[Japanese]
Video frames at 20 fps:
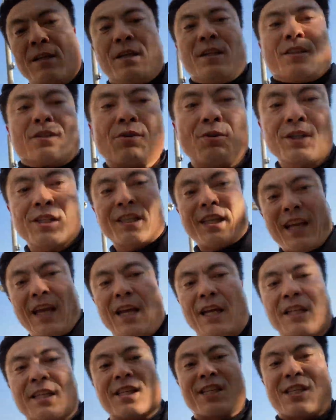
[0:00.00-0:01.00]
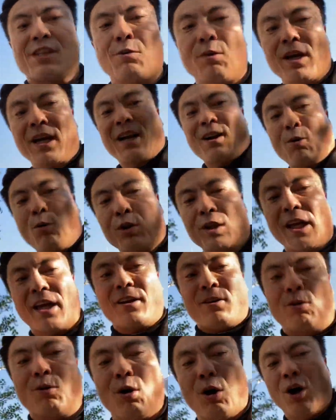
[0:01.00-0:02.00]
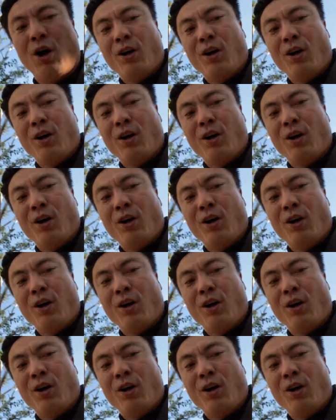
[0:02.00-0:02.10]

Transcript: そして父親が答えを、